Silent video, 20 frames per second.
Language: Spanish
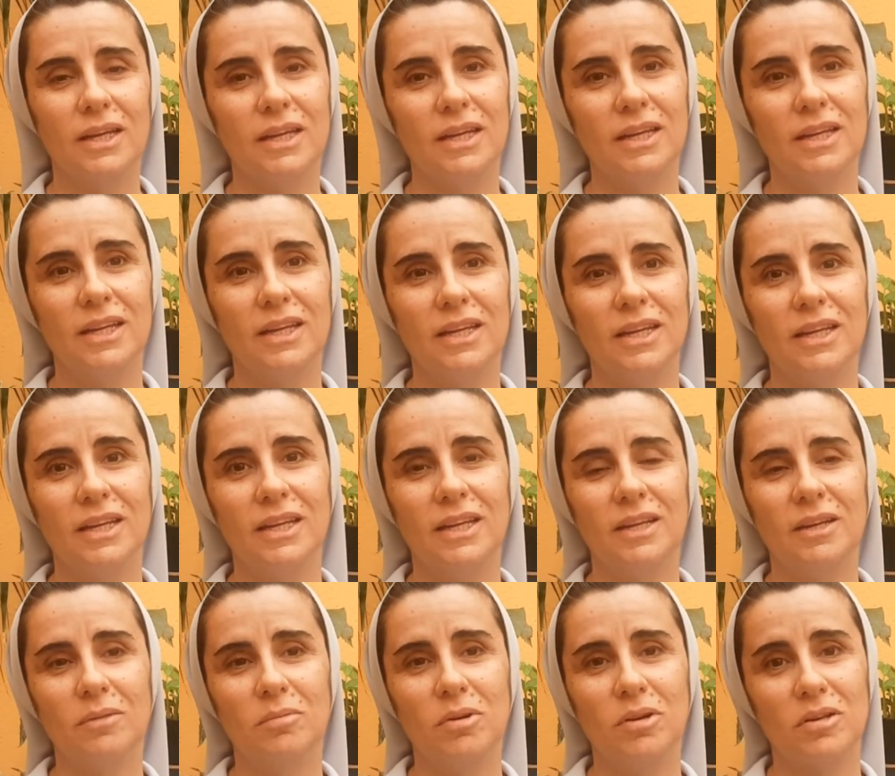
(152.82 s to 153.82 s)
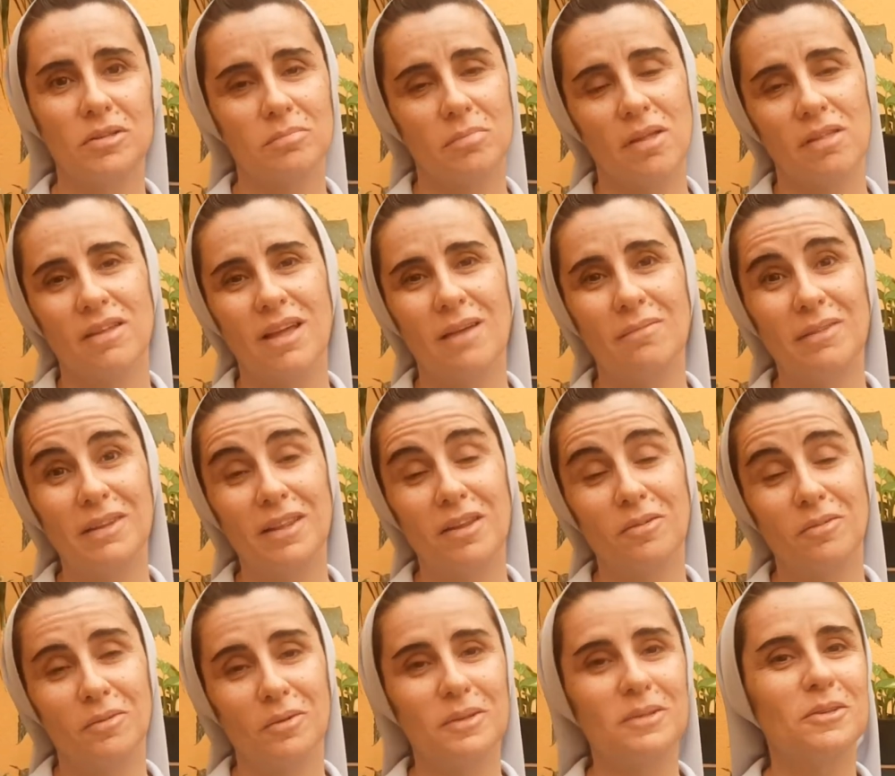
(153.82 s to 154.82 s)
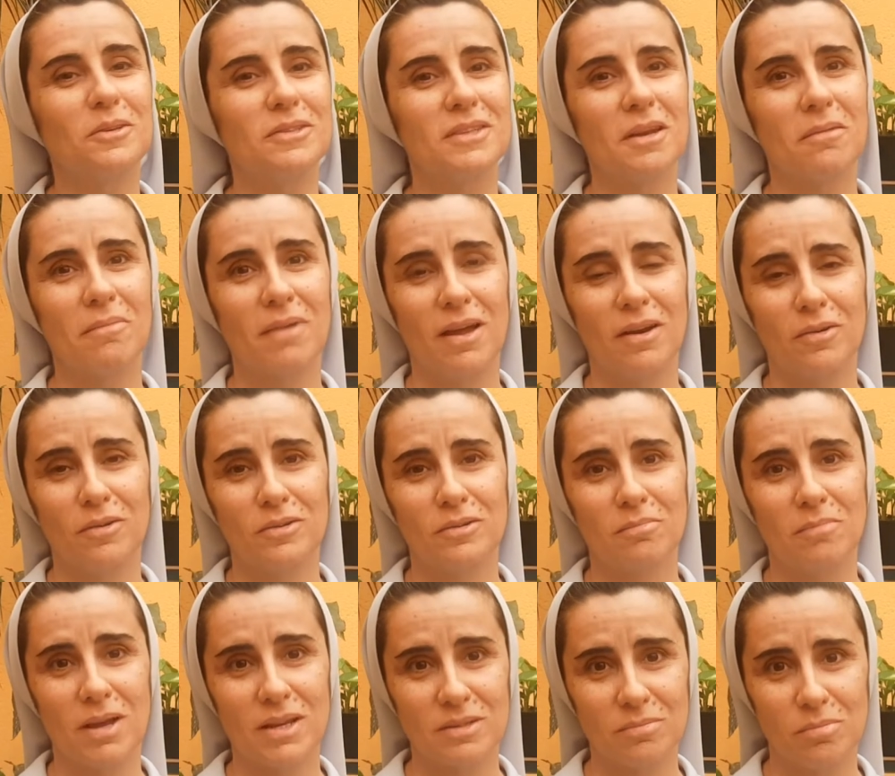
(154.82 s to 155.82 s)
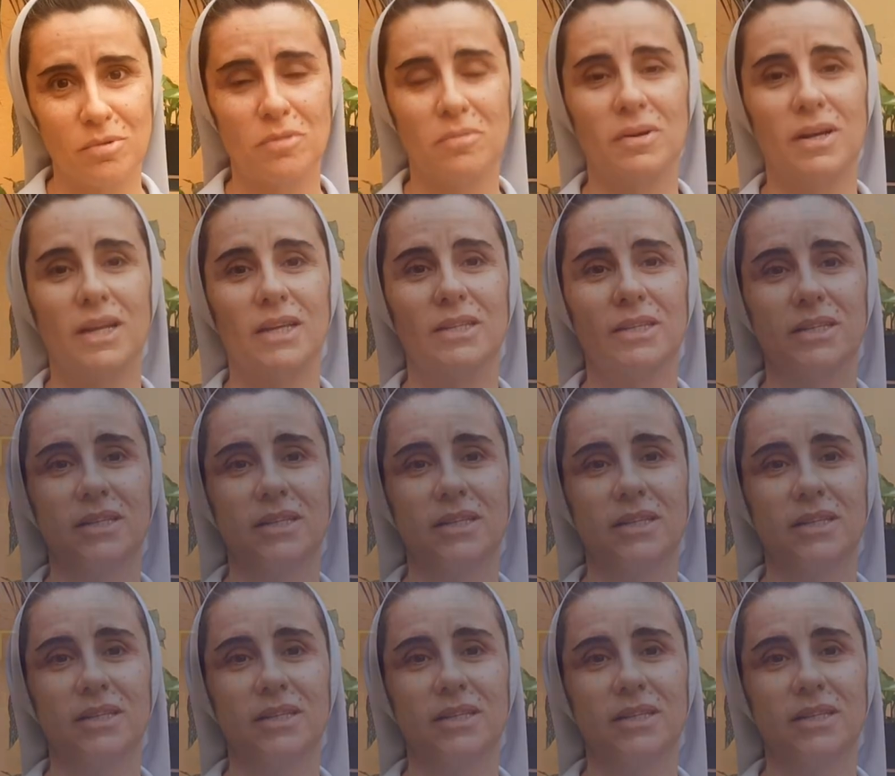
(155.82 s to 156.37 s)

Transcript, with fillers: y bueno, especialmente con nuestros hermanos más pobres.